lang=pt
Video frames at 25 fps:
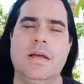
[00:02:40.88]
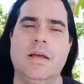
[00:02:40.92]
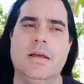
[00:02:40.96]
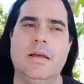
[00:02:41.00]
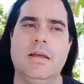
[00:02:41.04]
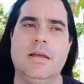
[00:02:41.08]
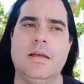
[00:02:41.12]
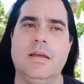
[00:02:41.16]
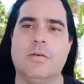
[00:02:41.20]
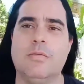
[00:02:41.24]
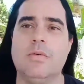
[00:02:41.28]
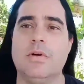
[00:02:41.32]

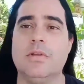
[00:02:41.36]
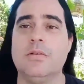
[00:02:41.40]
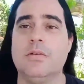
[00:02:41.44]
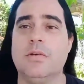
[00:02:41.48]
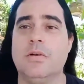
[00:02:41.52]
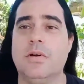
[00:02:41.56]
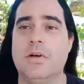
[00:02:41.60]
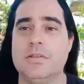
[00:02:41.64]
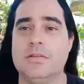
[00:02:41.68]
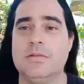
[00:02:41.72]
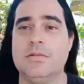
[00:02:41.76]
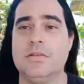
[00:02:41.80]
É, quando
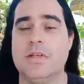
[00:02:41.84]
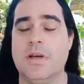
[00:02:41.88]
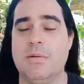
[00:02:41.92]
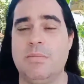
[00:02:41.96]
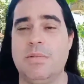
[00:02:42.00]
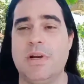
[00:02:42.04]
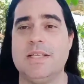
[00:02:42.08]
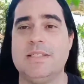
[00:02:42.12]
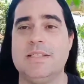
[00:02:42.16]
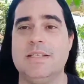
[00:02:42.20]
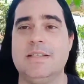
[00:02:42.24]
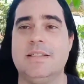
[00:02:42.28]
nós nos
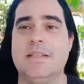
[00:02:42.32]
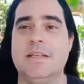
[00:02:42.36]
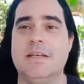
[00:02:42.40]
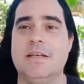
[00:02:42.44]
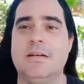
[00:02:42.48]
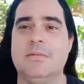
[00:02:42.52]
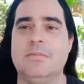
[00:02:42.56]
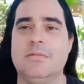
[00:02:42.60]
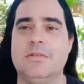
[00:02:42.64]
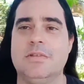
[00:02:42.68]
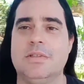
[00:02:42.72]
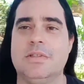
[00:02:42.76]

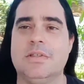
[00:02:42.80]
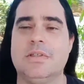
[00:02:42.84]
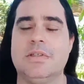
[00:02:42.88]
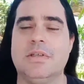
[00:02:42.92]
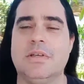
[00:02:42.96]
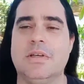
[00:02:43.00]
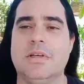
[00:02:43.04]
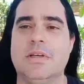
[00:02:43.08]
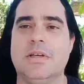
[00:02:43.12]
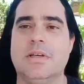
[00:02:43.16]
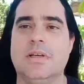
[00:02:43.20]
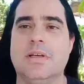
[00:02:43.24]
apresentamos
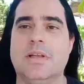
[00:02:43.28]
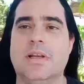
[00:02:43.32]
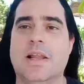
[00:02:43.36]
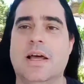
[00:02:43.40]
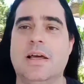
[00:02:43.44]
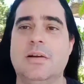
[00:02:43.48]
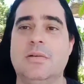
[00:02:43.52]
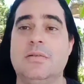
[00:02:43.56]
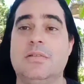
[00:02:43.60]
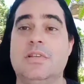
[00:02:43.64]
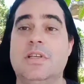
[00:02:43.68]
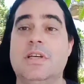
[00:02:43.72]
é,
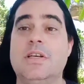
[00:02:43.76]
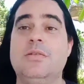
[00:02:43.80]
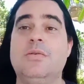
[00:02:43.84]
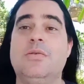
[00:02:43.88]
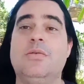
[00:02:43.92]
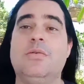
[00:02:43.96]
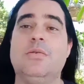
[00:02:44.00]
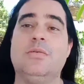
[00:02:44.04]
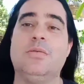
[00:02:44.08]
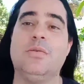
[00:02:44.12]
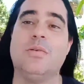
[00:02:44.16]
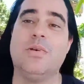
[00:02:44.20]
lá no Trido
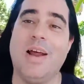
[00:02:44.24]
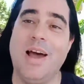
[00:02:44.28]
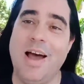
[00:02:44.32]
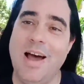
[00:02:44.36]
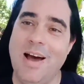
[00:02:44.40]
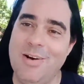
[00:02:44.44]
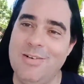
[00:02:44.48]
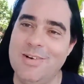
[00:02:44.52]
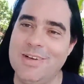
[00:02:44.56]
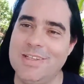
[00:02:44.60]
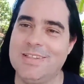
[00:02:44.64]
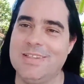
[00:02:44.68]

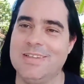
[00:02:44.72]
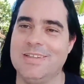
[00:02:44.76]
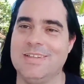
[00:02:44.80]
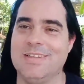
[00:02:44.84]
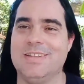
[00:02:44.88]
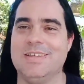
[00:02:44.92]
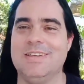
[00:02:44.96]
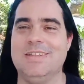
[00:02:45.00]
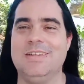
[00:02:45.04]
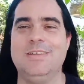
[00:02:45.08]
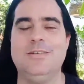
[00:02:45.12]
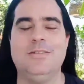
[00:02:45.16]
Cultural em
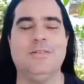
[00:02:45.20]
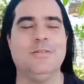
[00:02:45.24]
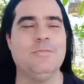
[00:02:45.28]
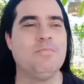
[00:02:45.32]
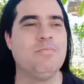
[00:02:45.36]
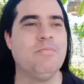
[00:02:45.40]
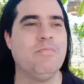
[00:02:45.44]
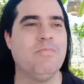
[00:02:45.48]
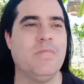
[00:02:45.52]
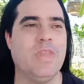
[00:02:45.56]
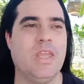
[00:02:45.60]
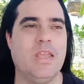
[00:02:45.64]
Tanquinho,
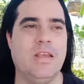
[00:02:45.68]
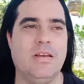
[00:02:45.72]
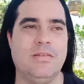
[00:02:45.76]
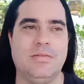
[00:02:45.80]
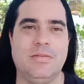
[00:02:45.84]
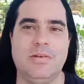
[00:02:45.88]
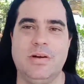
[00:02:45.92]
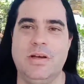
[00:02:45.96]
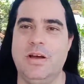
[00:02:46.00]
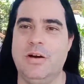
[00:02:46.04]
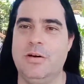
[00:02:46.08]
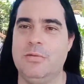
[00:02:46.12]
que
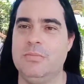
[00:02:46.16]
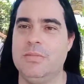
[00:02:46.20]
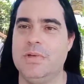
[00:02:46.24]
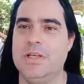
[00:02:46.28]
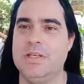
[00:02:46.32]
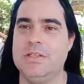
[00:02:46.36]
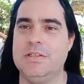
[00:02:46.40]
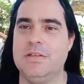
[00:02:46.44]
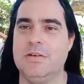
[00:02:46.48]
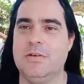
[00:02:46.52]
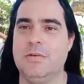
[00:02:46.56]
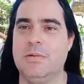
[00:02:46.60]
foi
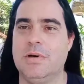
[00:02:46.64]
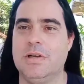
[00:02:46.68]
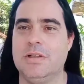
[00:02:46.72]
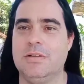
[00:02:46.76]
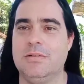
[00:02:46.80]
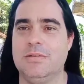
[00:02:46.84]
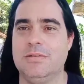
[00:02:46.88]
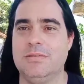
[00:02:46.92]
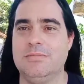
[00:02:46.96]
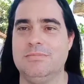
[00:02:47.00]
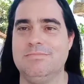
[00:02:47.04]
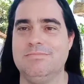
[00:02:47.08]
realmente
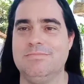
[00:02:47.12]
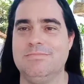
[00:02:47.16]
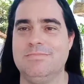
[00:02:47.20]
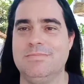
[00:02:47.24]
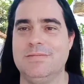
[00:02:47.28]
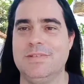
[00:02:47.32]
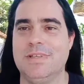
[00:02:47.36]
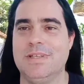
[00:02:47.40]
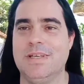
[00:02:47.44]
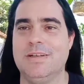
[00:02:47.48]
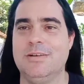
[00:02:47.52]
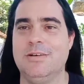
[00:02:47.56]
quando
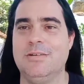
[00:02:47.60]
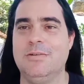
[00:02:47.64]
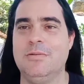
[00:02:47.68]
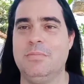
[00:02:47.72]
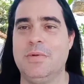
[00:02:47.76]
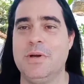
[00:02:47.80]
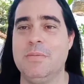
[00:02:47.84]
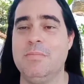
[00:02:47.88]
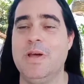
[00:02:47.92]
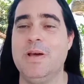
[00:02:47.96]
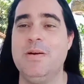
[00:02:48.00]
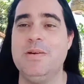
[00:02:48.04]
é, o
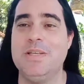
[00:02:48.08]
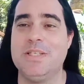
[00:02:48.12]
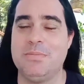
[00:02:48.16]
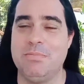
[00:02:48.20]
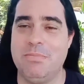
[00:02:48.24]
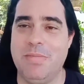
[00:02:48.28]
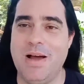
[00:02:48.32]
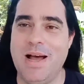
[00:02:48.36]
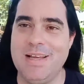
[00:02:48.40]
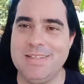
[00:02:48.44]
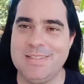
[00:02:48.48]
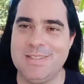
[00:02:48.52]
primeiro
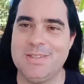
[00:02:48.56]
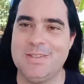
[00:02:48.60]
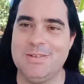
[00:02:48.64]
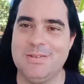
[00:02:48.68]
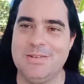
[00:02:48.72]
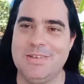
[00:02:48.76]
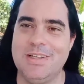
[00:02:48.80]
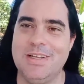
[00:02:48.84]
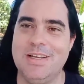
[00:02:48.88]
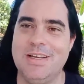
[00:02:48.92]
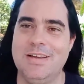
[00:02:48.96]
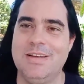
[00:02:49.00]

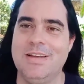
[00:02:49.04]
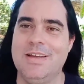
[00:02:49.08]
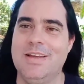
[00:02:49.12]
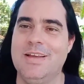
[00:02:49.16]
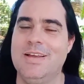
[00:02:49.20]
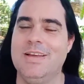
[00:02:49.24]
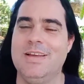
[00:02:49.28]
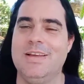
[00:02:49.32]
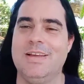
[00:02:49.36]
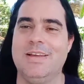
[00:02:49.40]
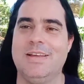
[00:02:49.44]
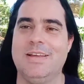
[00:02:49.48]
espaço, né,
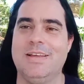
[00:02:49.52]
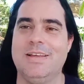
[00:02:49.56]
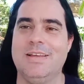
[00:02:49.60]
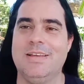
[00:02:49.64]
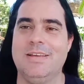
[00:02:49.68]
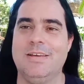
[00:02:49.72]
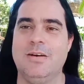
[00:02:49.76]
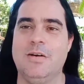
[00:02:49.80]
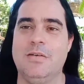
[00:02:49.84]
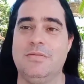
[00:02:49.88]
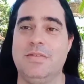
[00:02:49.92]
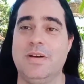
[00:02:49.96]

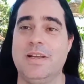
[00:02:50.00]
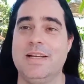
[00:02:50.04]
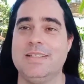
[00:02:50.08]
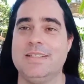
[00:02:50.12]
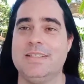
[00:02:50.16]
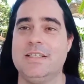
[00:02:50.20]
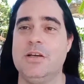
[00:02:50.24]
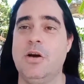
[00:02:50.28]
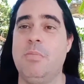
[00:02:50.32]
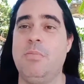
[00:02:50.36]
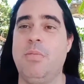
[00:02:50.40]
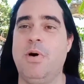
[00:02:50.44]
que
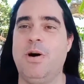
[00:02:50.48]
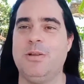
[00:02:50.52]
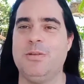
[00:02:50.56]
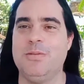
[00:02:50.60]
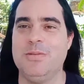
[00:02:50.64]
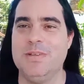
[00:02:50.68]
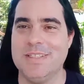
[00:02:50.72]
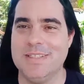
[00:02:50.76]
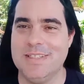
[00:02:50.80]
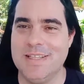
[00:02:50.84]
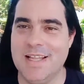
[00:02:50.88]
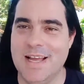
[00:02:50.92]
oferecia
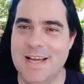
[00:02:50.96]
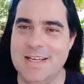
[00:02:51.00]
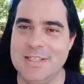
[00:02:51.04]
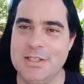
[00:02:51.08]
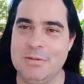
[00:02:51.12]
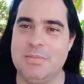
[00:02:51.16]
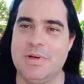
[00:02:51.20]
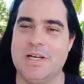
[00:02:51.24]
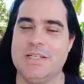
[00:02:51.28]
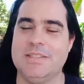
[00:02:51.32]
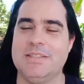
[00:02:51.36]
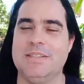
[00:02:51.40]

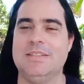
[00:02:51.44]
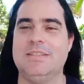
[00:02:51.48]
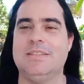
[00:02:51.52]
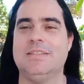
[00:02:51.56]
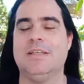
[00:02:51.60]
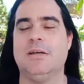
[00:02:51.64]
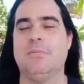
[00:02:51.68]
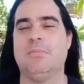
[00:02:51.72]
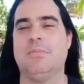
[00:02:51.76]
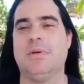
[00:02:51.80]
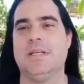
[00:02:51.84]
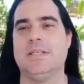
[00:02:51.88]
oportunidade para a gente
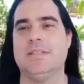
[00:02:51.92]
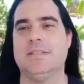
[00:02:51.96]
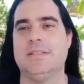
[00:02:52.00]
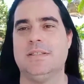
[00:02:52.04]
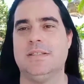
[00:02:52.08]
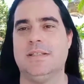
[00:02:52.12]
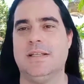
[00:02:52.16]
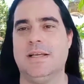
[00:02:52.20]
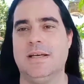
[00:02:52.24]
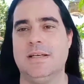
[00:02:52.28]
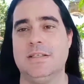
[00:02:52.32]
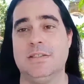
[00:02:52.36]
se
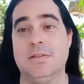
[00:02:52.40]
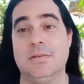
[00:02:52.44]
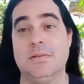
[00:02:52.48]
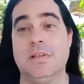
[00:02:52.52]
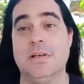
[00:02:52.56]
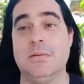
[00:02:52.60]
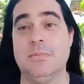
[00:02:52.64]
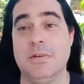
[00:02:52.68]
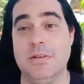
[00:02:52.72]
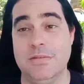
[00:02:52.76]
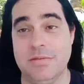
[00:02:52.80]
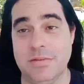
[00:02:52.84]
apresentar, isso
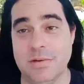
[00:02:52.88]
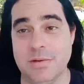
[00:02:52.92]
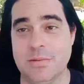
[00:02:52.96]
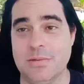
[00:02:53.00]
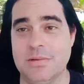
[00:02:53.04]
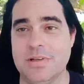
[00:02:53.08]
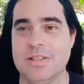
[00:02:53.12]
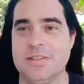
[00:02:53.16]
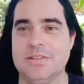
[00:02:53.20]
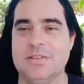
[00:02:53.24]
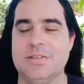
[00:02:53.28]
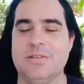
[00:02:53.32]
também
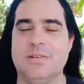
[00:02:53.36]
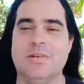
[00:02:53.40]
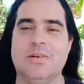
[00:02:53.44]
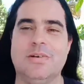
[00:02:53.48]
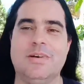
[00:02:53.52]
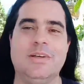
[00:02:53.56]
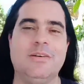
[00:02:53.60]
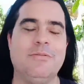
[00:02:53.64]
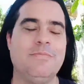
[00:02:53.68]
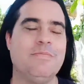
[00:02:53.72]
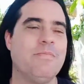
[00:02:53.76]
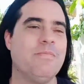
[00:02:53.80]
ficou na
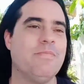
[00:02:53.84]
história